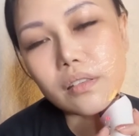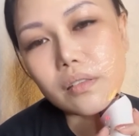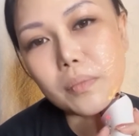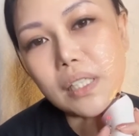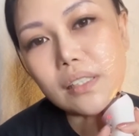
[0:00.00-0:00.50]

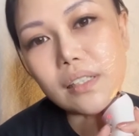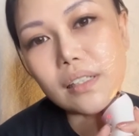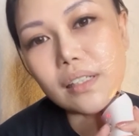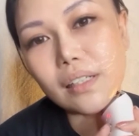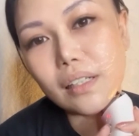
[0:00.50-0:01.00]

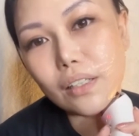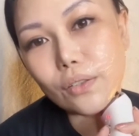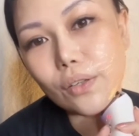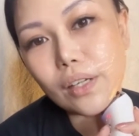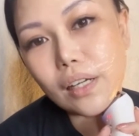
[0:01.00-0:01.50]
Basically, ganito
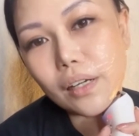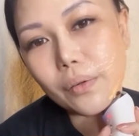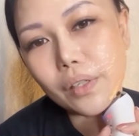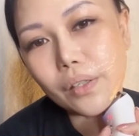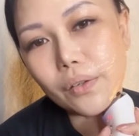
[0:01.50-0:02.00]
yung
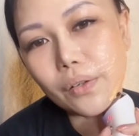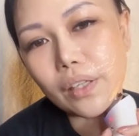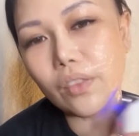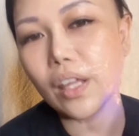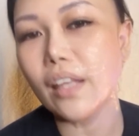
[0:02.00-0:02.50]
gagawin niyo
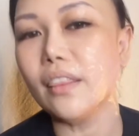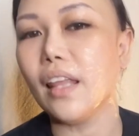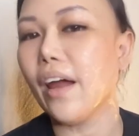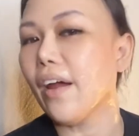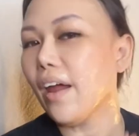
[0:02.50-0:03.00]
in the
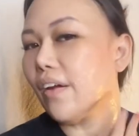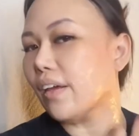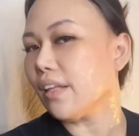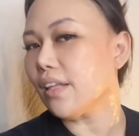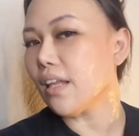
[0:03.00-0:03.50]
entire
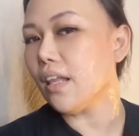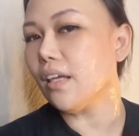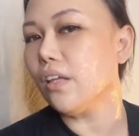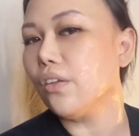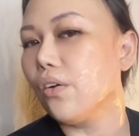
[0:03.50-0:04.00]
area na
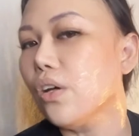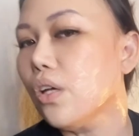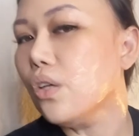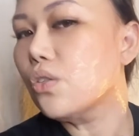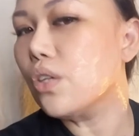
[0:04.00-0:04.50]
nilagay
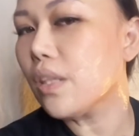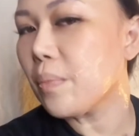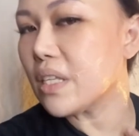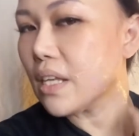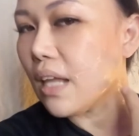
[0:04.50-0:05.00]
So,
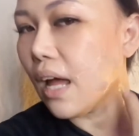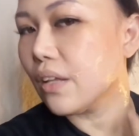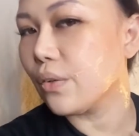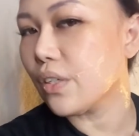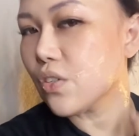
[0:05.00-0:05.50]

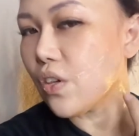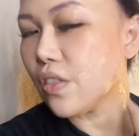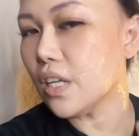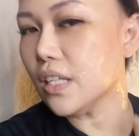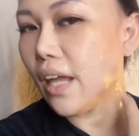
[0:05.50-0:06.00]
napasadahan ko na siya
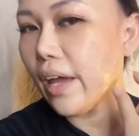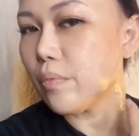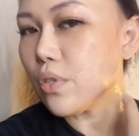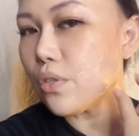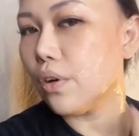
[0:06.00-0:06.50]
3
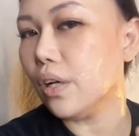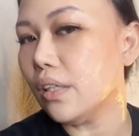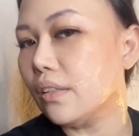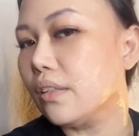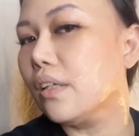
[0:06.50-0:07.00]
times
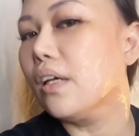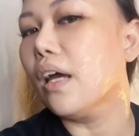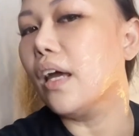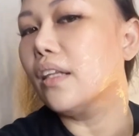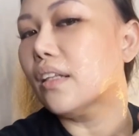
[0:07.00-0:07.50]
doon,
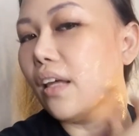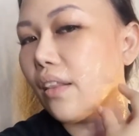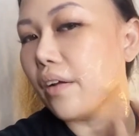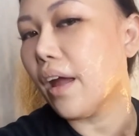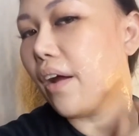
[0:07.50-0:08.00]
and
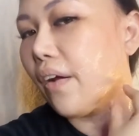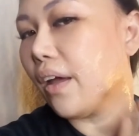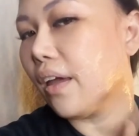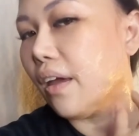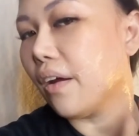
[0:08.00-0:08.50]
another area
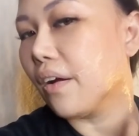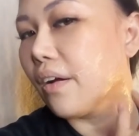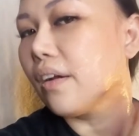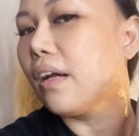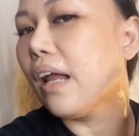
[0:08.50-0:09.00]

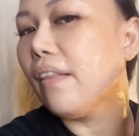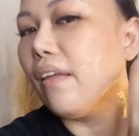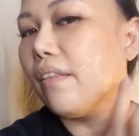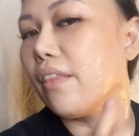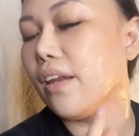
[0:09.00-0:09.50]
here, and
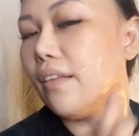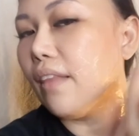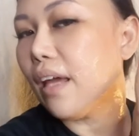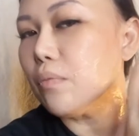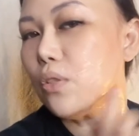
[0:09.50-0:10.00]
then 3
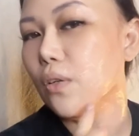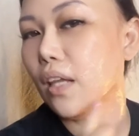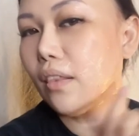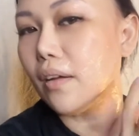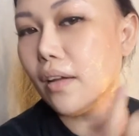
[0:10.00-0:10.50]
times
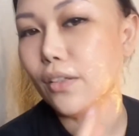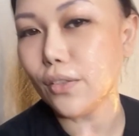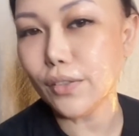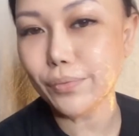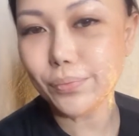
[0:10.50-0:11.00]
ulit ng
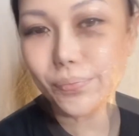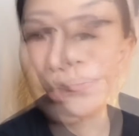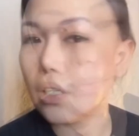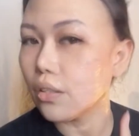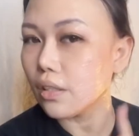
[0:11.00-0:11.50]
ganun. So,
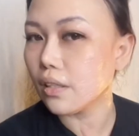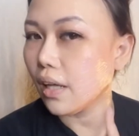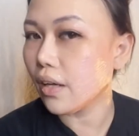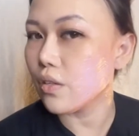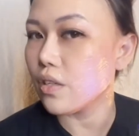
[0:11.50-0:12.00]
dito na
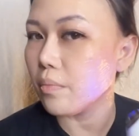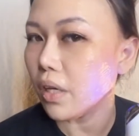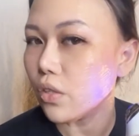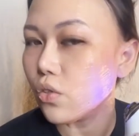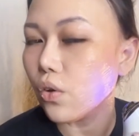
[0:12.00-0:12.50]
tayo sa
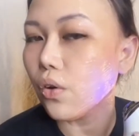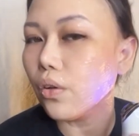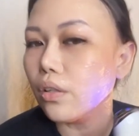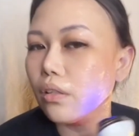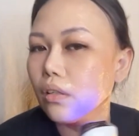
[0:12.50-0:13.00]
my jaw.
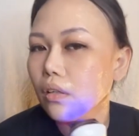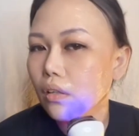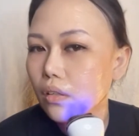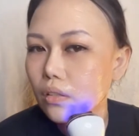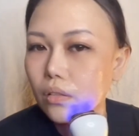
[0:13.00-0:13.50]

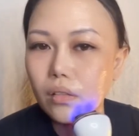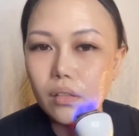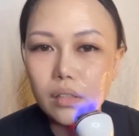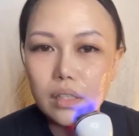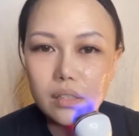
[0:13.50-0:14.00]

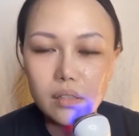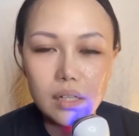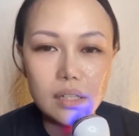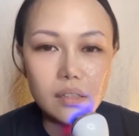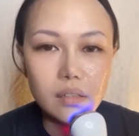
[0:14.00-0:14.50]
So, let's
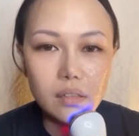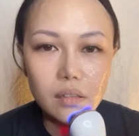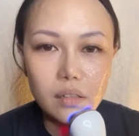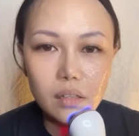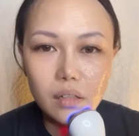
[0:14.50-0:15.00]
start
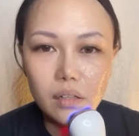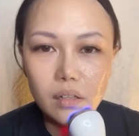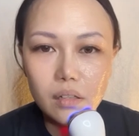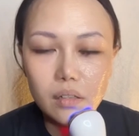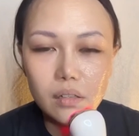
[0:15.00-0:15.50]
here.